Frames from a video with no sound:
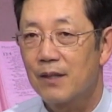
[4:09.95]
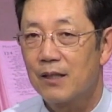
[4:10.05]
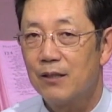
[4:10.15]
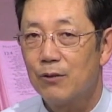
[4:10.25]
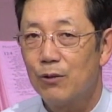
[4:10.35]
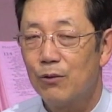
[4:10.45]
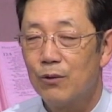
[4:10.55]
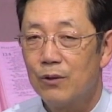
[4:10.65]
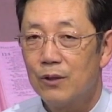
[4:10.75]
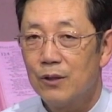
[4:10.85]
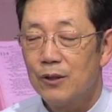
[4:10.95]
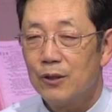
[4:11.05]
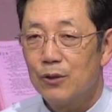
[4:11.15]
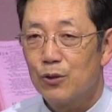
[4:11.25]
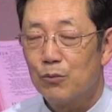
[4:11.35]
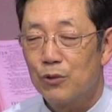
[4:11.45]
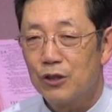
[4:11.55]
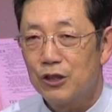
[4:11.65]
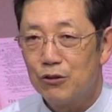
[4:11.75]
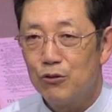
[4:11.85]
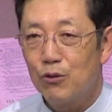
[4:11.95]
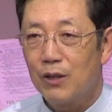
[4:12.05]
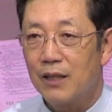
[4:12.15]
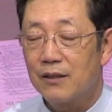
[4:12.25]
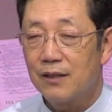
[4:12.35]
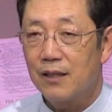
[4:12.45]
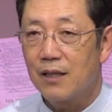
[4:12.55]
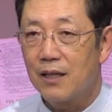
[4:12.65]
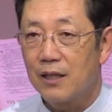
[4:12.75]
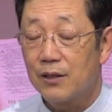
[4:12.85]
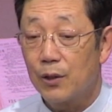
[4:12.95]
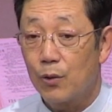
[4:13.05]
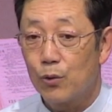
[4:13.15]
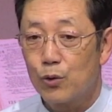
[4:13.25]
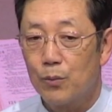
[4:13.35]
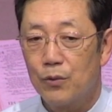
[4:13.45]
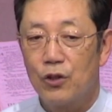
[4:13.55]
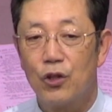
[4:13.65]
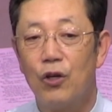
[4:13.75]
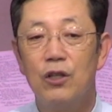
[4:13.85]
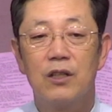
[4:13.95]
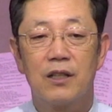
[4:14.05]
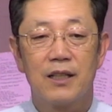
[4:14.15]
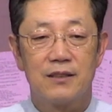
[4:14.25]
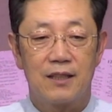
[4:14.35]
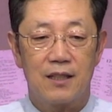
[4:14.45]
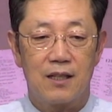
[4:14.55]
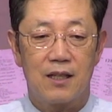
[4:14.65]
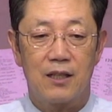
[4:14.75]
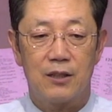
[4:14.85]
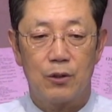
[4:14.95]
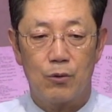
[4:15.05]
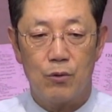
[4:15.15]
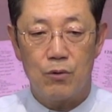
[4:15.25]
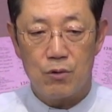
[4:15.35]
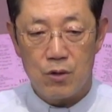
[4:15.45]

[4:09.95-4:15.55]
그리고 좀 더 신중하게 생각하게 되고 좀 더 넓게 생각하게 되고